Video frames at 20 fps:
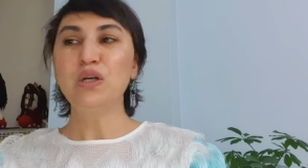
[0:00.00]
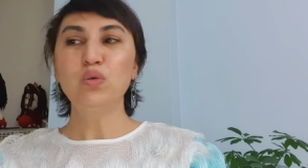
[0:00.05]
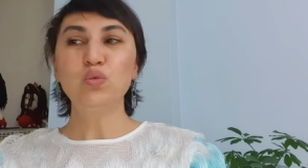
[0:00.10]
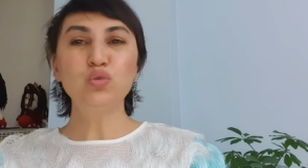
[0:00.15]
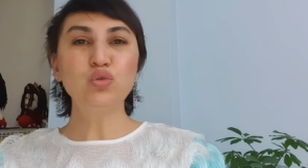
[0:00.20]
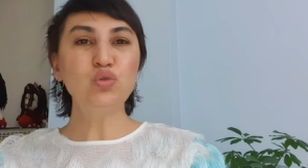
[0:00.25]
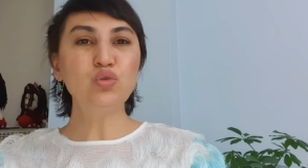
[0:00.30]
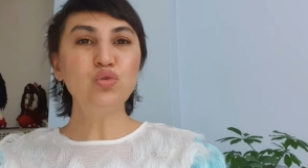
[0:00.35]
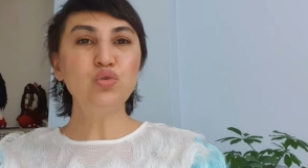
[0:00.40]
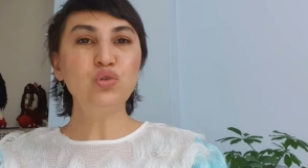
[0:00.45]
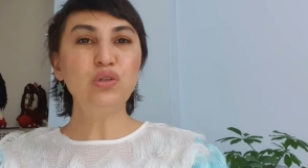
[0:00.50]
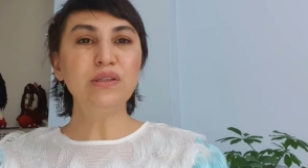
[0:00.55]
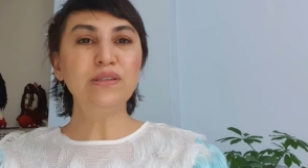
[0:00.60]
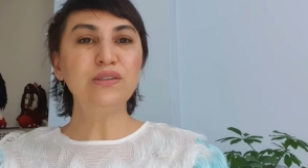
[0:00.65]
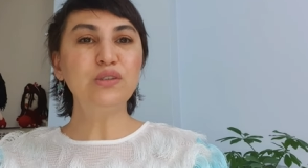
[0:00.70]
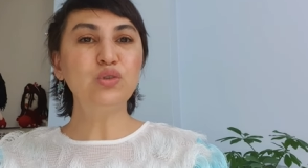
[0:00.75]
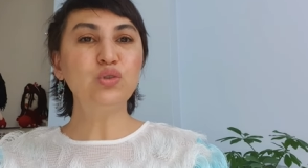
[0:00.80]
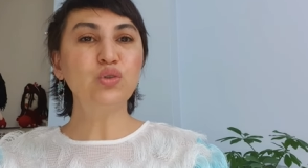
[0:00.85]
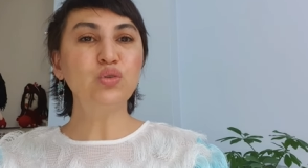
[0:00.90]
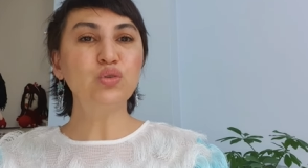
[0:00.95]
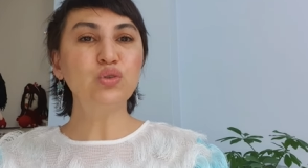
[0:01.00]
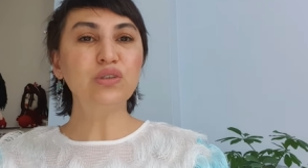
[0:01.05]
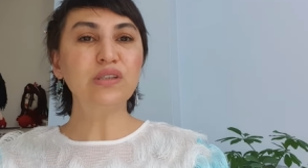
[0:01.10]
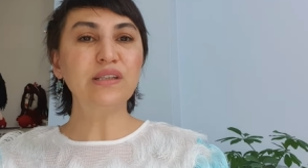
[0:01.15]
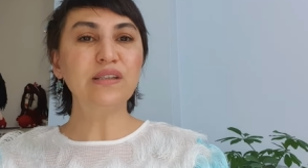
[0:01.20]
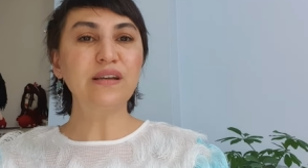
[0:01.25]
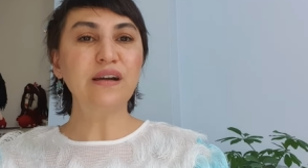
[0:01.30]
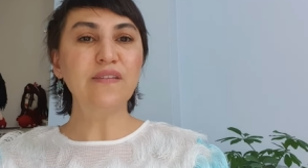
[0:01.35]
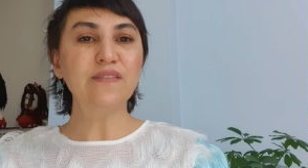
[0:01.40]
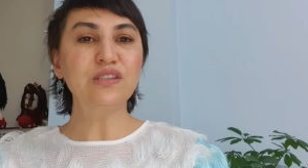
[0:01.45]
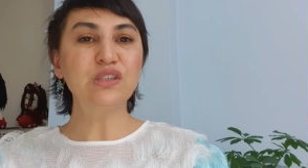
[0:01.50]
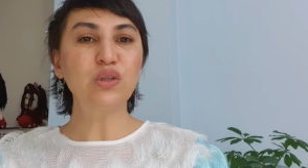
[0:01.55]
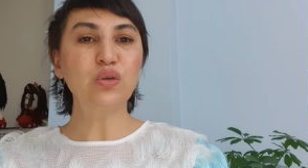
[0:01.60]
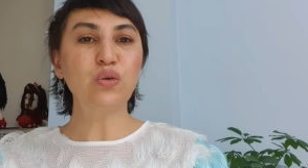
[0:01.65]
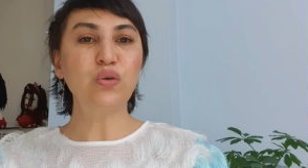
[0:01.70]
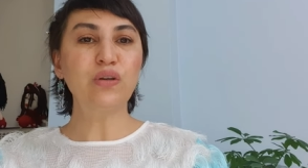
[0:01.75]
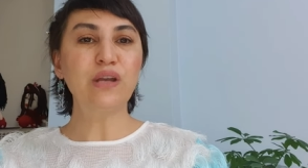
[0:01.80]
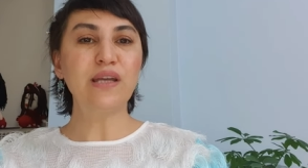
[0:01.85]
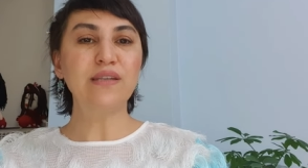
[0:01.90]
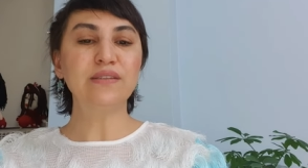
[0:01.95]
Uzun süredir çocuk tedavisi
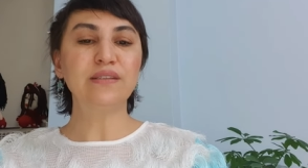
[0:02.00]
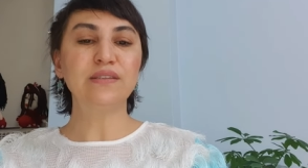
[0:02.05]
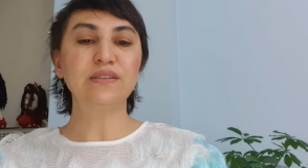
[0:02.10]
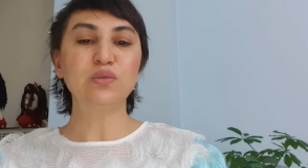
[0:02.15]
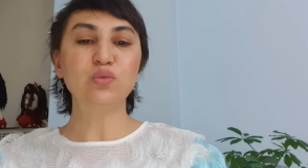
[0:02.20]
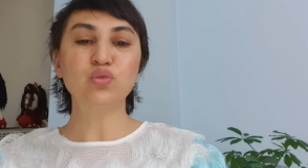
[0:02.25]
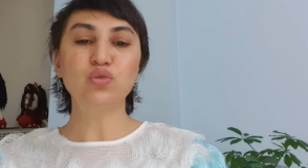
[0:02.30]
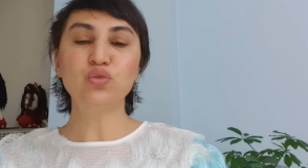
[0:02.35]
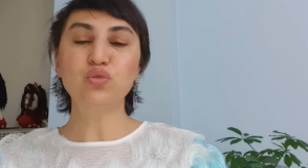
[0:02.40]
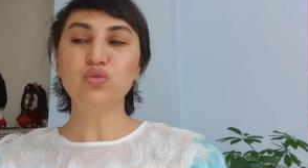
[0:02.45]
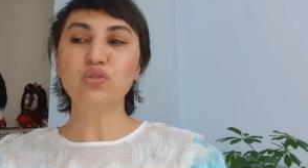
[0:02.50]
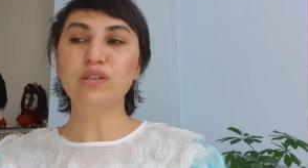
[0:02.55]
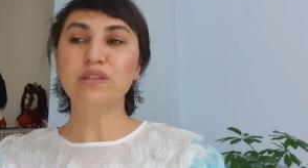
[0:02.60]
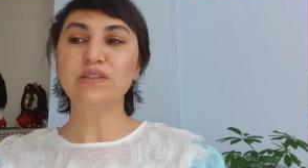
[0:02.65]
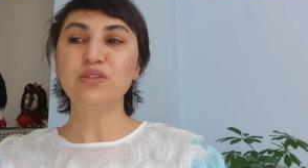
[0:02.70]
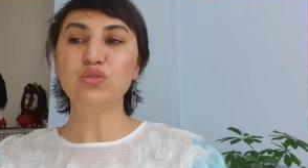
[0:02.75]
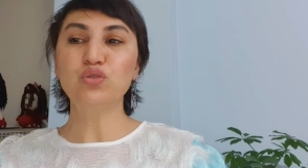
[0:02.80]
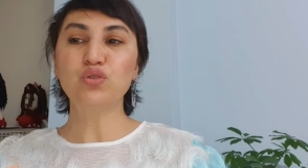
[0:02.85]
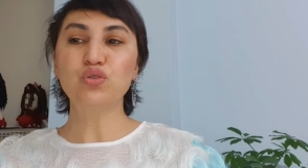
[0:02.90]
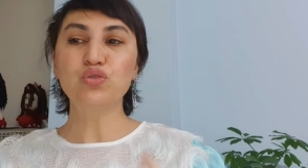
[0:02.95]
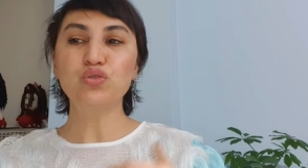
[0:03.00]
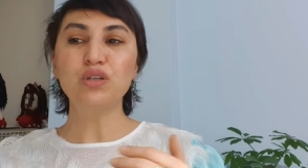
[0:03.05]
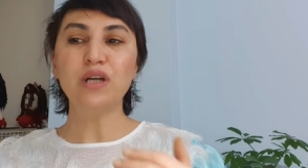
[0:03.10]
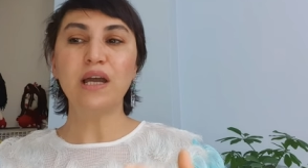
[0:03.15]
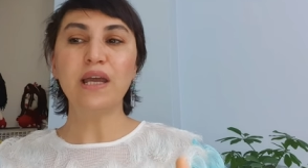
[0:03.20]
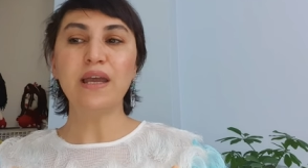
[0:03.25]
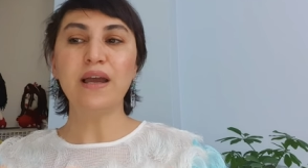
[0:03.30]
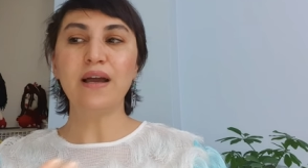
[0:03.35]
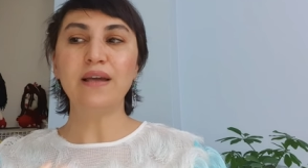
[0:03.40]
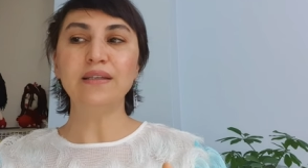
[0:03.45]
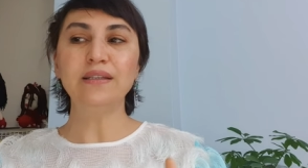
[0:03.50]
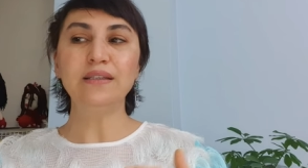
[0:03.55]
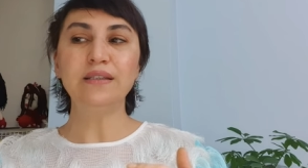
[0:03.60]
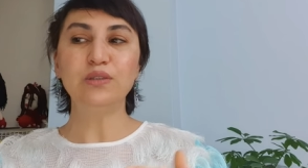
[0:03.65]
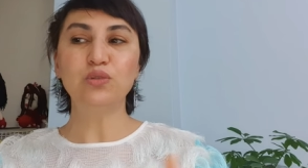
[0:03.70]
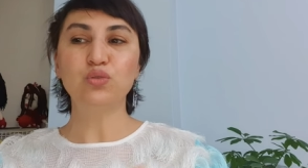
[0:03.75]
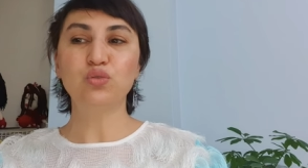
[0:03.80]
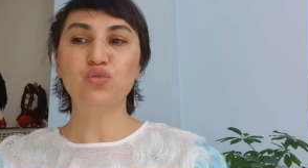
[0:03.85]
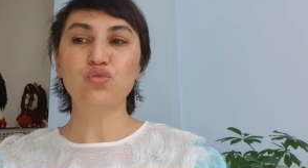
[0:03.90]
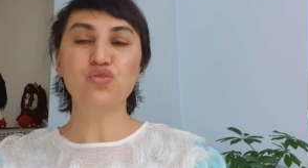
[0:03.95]
gören ya da uzun süredir çocuk
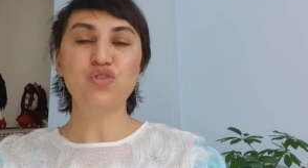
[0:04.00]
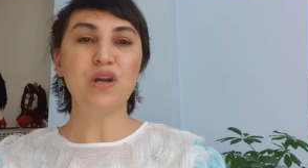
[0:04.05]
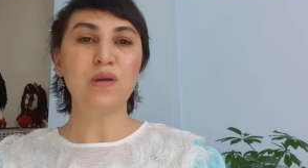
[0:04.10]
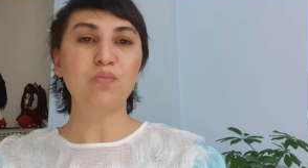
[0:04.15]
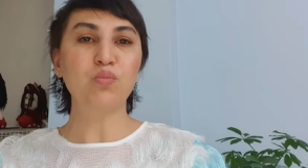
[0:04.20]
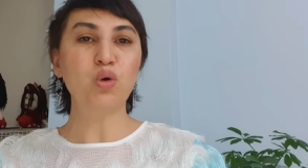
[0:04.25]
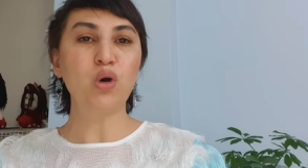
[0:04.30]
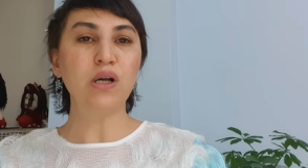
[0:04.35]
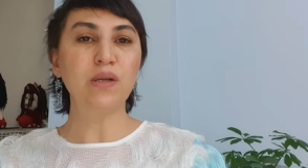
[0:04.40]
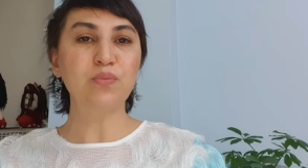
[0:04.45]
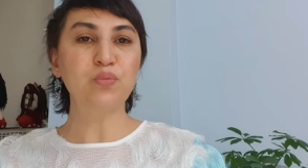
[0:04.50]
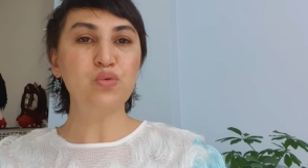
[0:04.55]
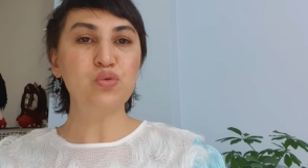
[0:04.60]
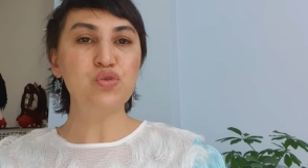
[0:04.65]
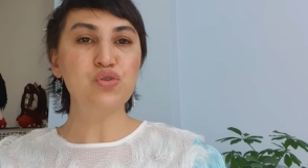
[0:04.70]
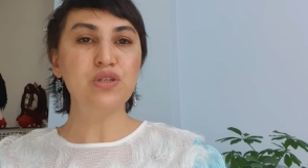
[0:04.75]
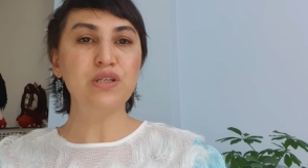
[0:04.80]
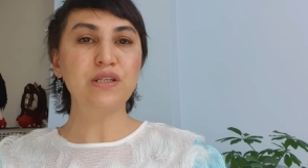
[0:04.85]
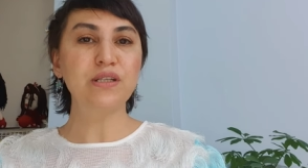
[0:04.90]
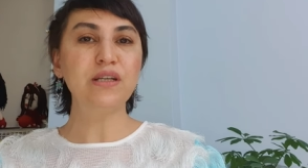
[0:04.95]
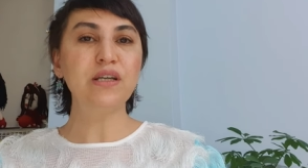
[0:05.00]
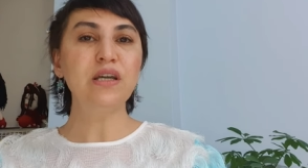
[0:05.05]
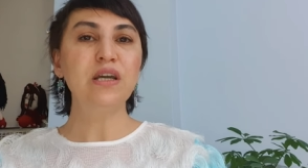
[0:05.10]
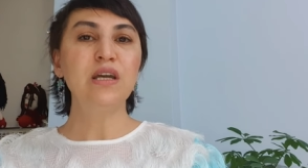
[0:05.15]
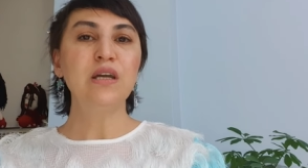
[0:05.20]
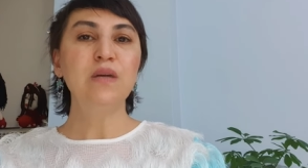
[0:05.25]
hayaliyle tutuşan boğa burçları